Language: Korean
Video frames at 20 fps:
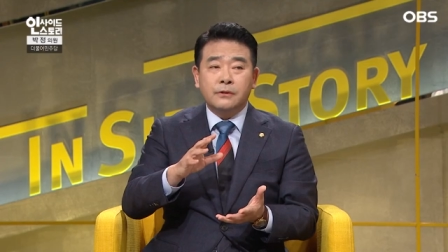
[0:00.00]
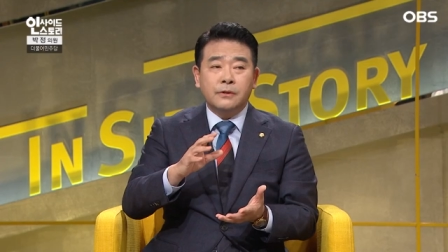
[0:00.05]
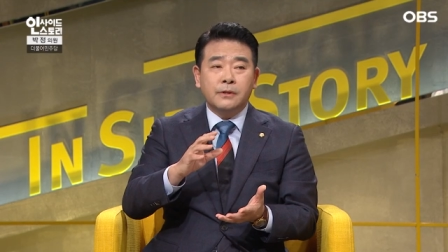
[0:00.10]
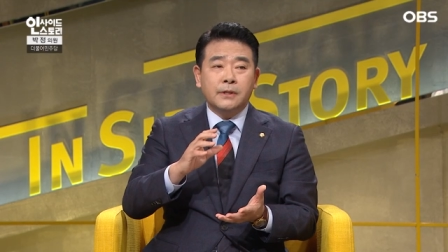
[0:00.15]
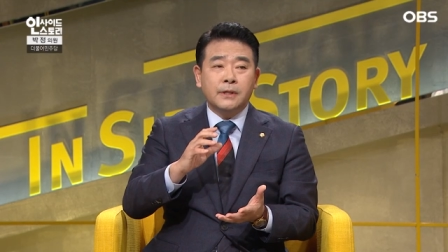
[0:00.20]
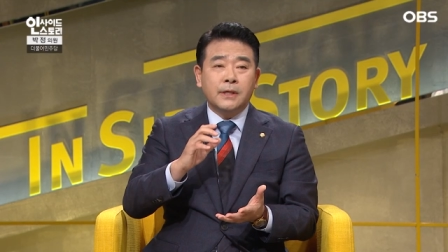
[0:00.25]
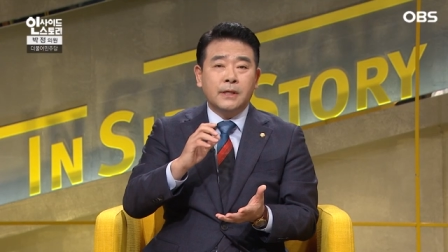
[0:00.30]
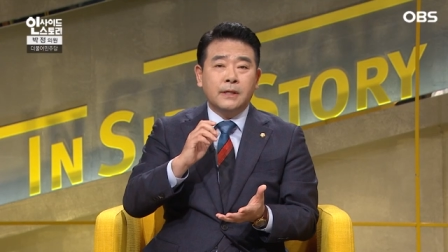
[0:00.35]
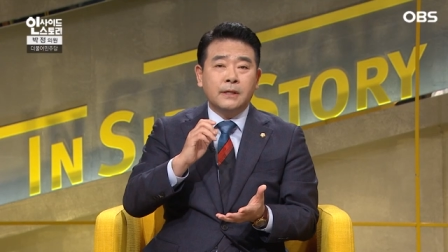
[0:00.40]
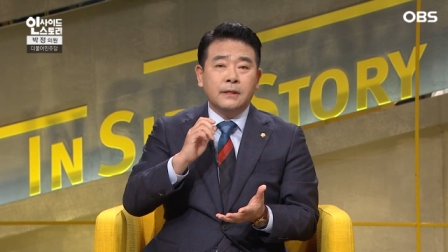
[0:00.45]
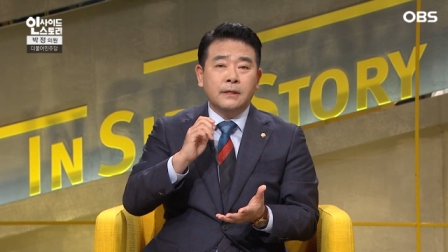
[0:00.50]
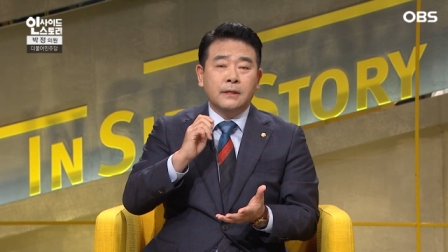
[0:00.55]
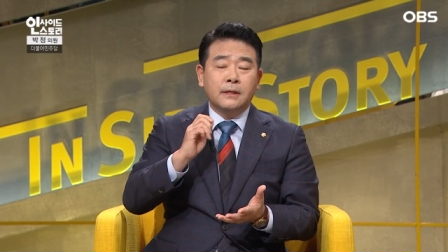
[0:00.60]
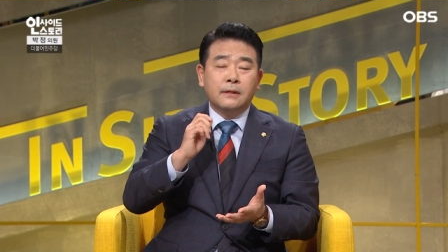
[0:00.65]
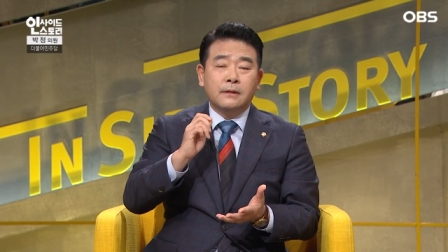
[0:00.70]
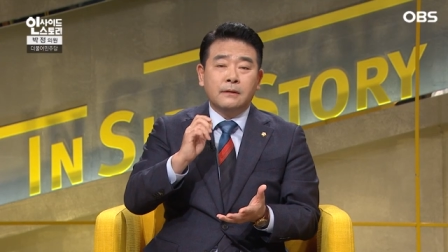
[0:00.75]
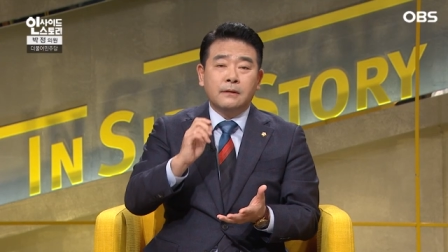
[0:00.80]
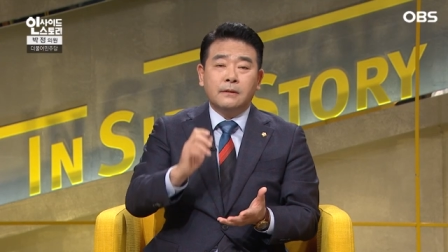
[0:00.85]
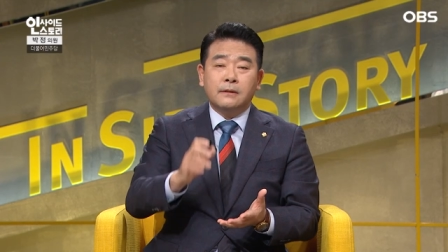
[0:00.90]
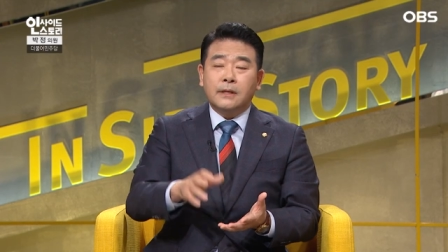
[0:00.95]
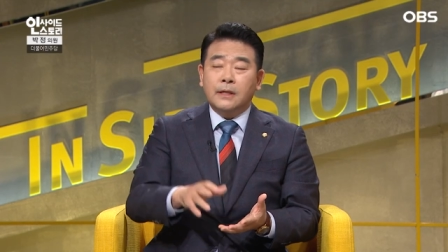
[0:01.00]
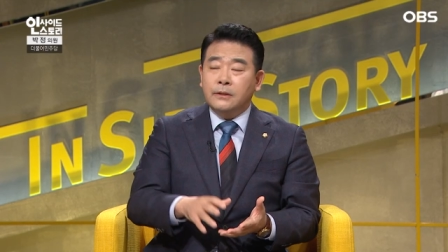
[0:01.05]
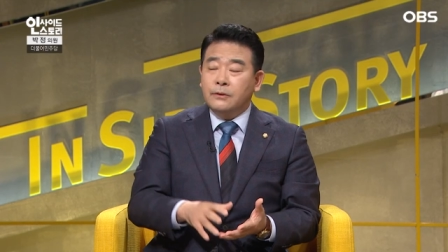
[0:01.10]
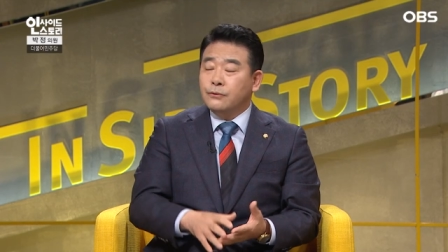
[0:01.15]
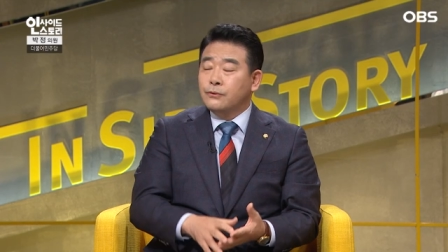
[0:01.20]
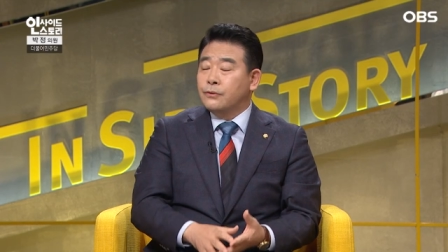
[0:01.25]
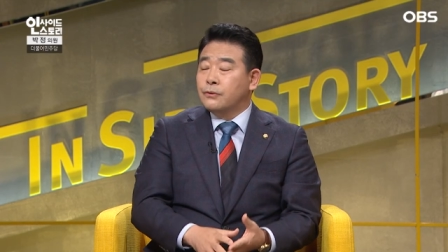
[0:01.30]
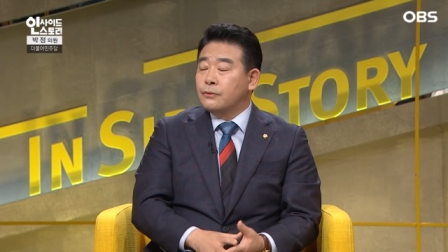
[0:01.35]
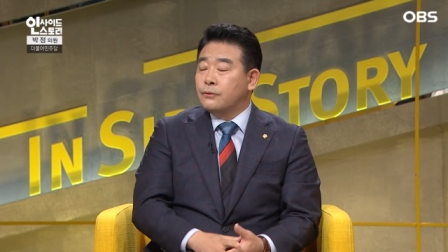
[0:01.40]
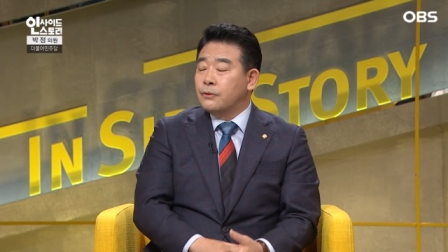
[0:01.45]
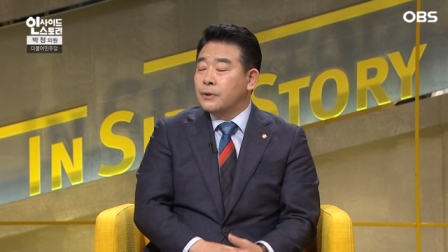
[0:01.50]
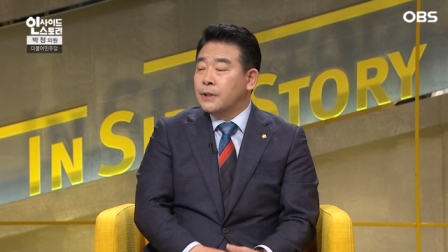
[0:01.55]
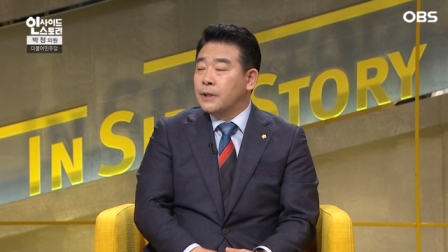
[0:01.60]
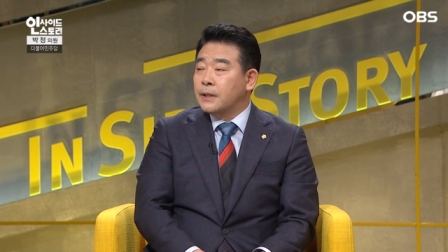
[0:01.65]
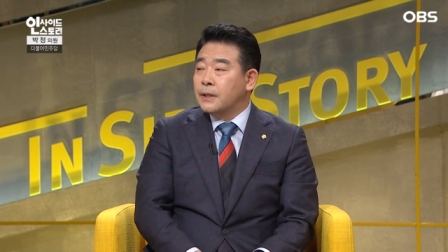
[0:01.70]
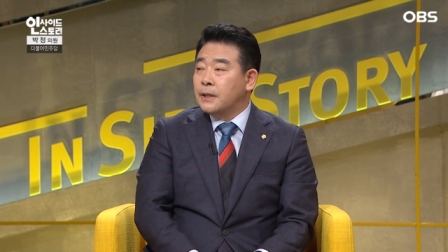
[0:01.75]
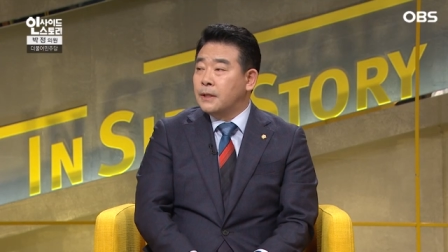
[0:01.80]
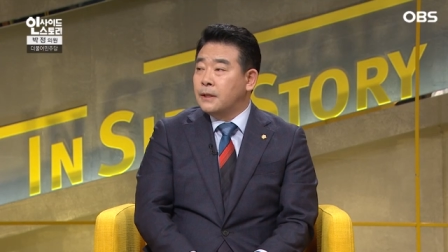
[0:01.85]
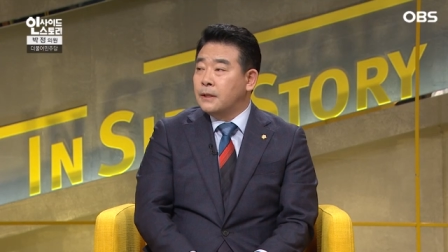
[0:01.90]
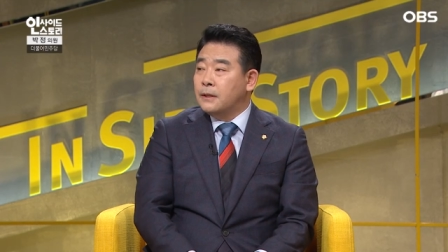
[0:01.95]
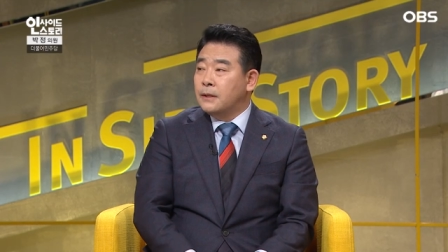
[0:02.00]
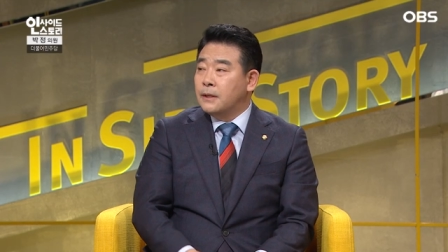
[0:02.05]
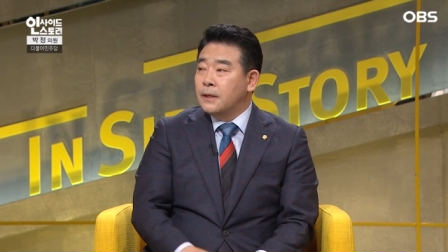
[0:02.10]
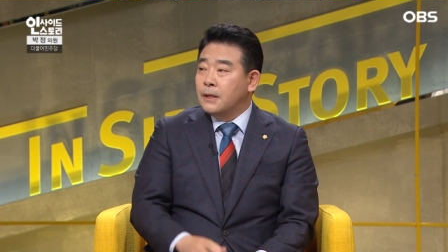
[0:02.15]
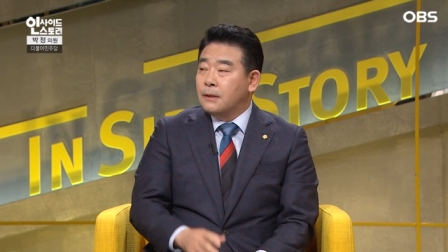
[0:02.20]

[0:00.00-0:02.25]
저희가 어, 대통령 공약에